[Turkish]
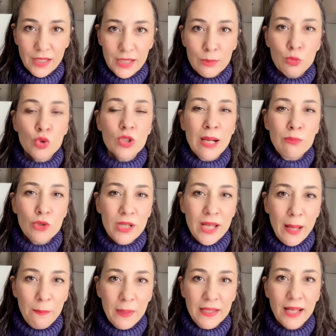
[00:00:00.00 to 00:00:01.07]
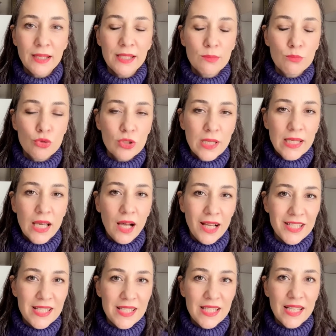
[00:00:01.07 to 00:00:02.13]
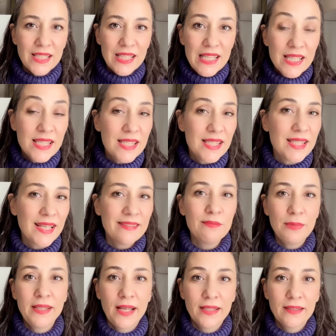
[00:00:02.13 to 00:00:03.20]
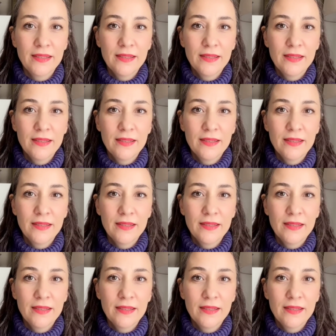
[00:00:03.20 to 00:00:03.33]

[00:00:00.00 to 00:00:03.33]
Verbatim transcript: Bunu kabullenmeden, hani buradaki aciziyeti hissetmeden